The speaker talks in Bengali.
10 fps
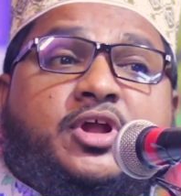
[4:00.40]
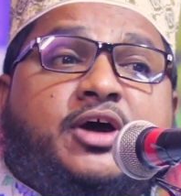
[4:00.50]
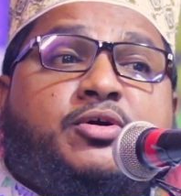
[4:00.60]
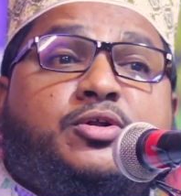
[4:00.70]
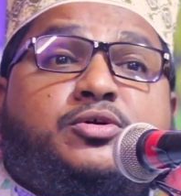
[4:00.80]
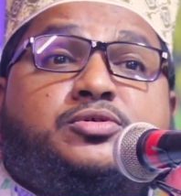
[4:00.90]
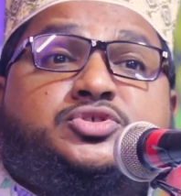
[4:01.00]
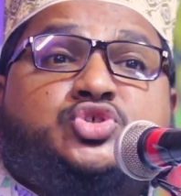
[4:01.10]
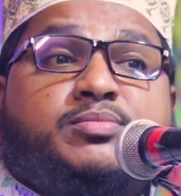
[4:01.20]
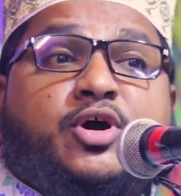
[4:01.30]
করা হলো
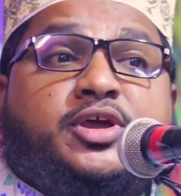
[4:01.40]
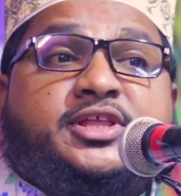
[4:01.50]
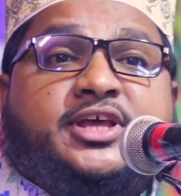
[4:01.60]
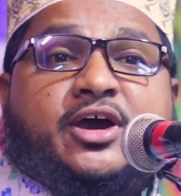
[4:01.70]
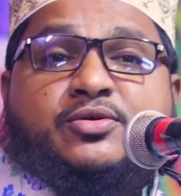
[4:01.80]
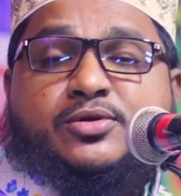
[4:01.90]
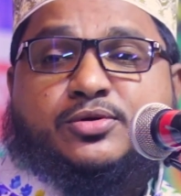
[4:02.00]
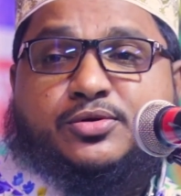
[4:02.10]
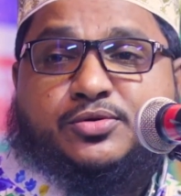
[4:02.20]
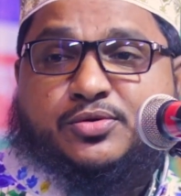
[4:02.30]
সময় দেয়া
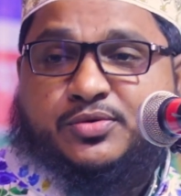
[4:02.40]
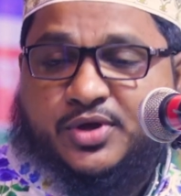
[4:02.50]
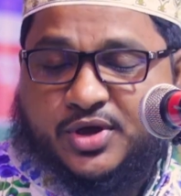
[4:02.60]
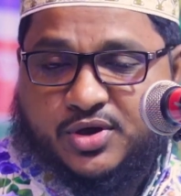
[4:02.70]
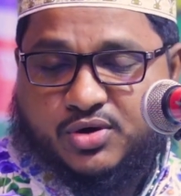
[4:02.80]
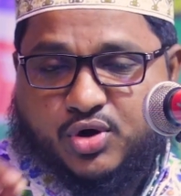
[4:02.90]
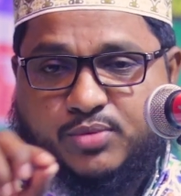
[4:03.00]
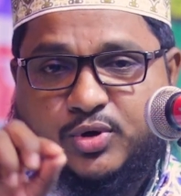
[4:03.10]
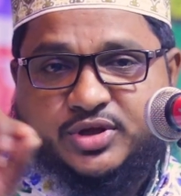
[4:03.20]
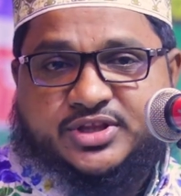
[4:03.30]
হলো
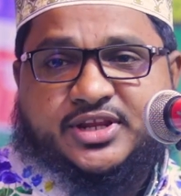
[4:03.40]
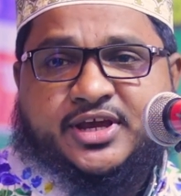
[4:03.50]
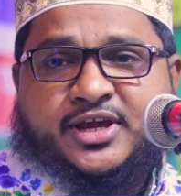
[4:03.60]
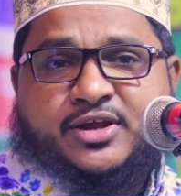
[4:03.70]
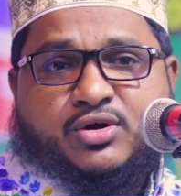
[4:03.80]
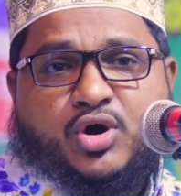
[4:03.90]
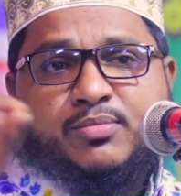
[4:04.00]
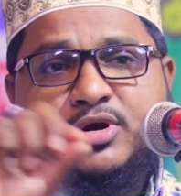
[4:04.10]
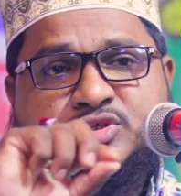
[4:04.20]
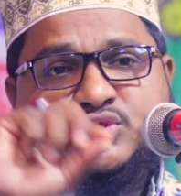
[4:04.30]
অমক দিনের
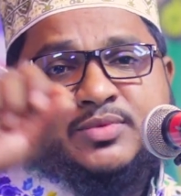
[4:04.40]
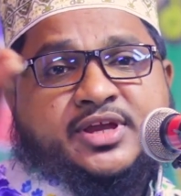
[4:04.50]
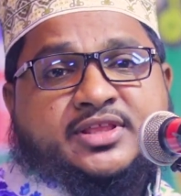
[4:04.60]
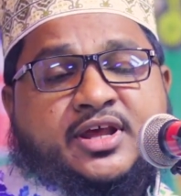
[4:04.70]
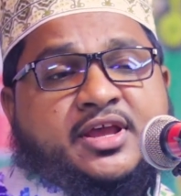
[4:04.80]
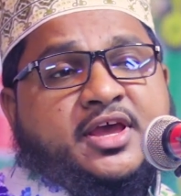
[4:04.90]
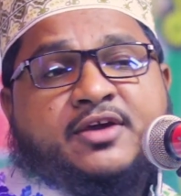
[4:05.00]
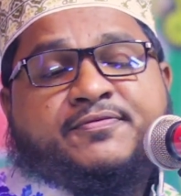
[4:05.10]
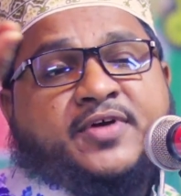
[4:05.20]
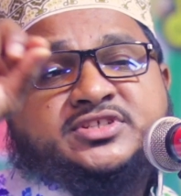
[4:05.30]
অমক সময় তার
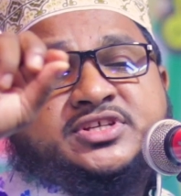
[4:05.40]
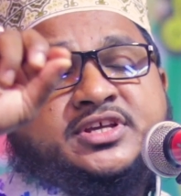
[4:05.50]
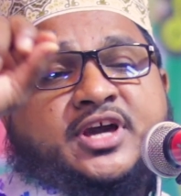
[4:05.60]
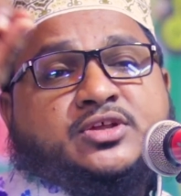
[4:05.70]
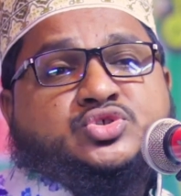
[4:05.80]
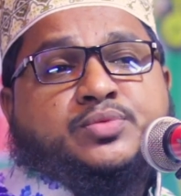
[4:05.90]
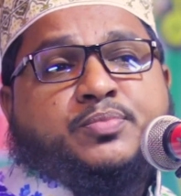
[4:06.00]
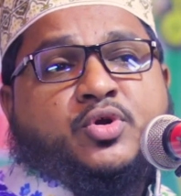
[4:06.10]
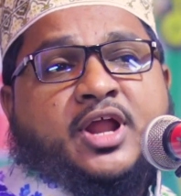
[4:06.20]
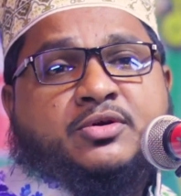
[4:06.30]
ফাঁসির কার্য
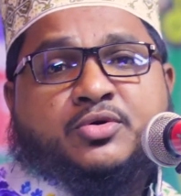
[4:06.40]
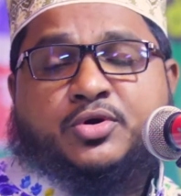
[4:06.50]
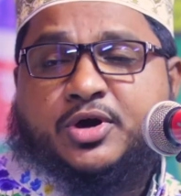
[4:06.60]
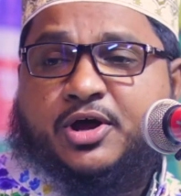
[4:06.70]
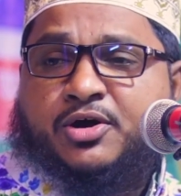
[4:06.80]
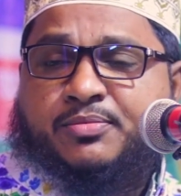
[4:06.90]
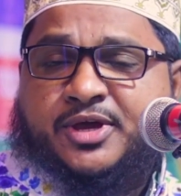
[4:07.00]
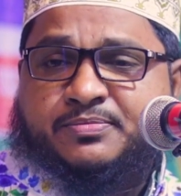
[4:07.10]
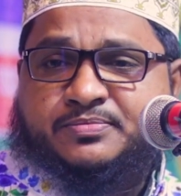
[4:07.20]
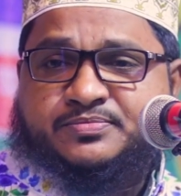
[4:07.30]
পূর্ণাঙ্গ করা
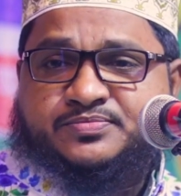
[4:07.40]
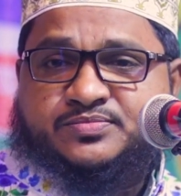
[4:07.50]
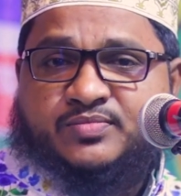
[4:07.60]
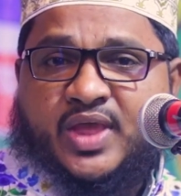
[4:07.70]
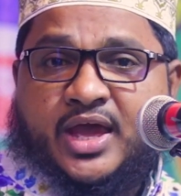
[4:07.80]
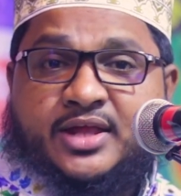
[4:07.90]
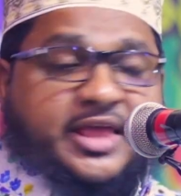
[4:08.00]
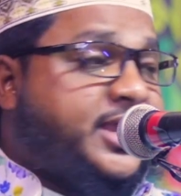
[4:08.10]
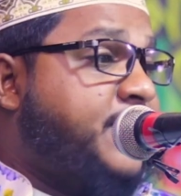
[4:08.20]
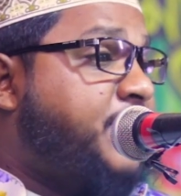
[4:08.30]
হবে
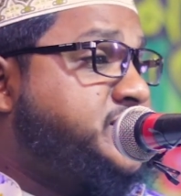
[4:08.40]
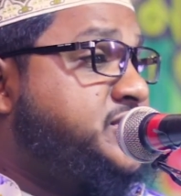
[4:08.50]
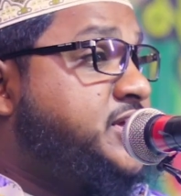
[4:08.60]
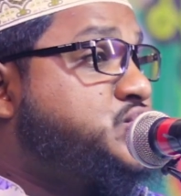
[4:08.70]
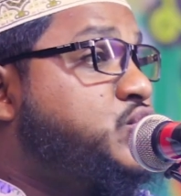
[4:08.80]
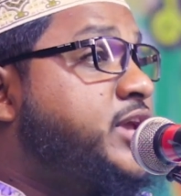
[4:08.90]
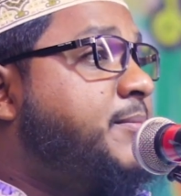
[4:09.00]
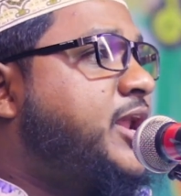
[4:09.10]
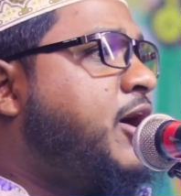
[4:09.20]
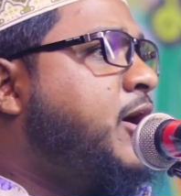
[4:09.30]
তাকে ফাঁসিতে ঝুলিয়ে
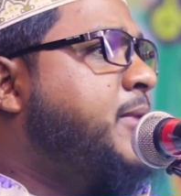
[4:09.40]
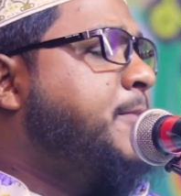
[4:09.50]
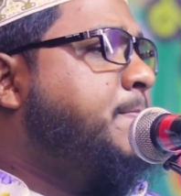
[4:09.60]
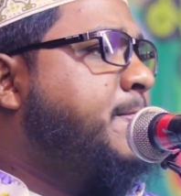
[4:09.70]
মারা হবে